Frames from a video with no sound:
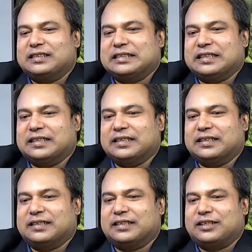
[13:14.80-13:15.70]
যে
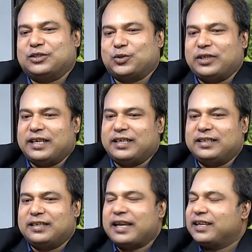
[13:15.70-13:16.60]
যদি এই
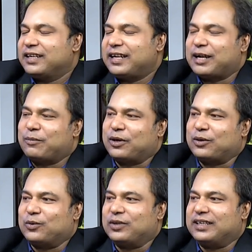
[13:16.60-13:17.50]
লাইনেই লেখাপড়া
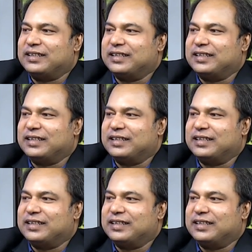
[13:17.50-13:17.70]
করি